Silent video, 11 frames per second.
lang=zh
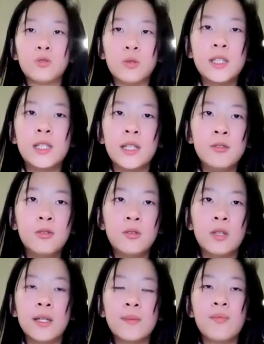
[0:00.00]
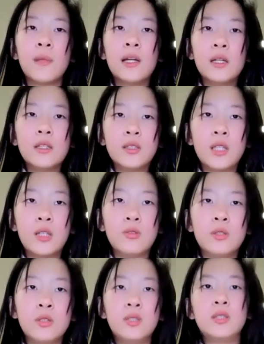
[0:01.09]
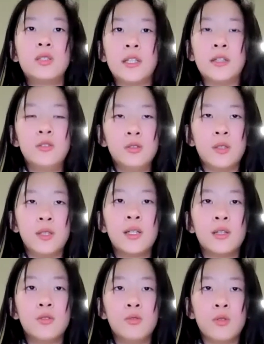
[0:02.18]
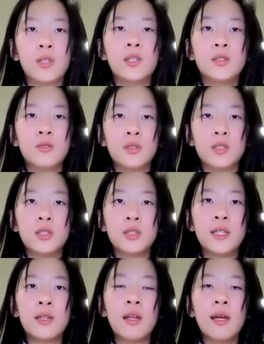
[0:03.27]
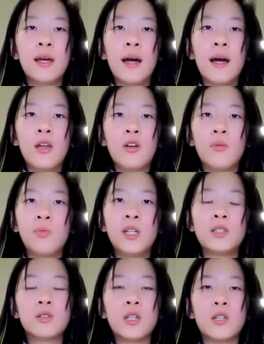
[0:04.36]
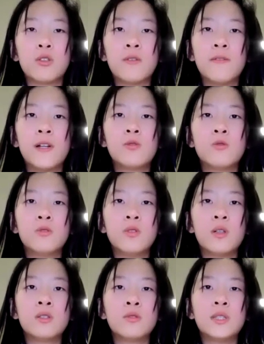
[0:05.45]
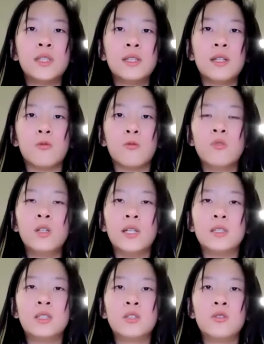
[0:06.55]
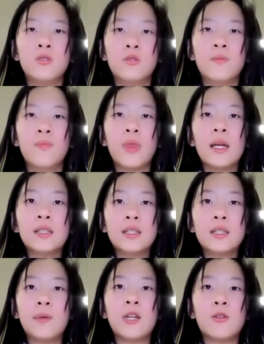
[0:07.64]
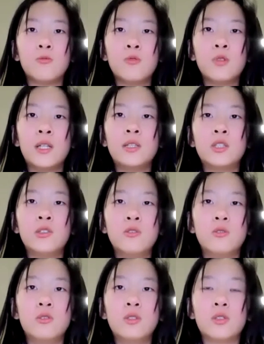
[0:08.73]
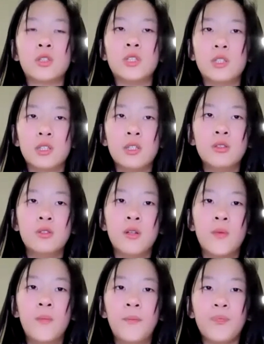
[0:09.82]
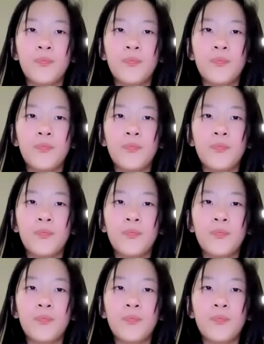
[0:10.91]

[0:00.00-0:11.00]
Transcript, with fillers: 属于神学。介于神学与科学之间，还有一片受到双方攻攻击的无人之域，这片无人之域就是哲学。